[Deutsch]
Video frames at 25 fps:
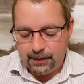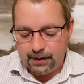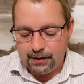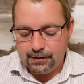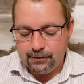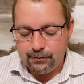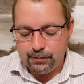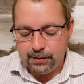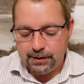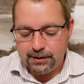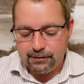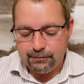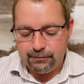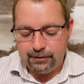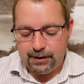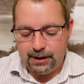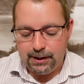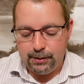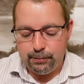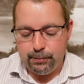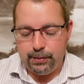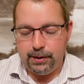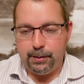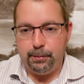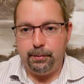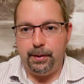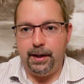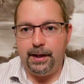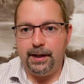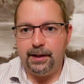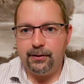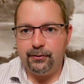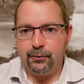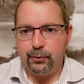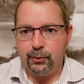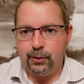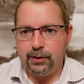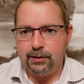ist mir gefallen bei
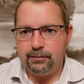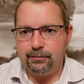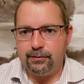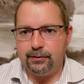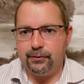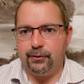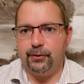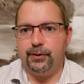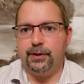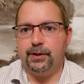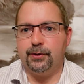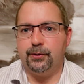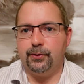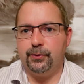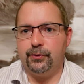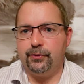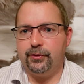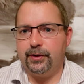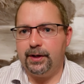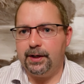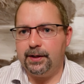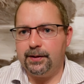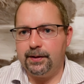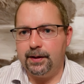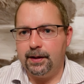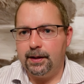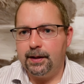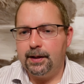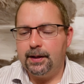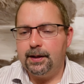Bayersdorf, also der Konzern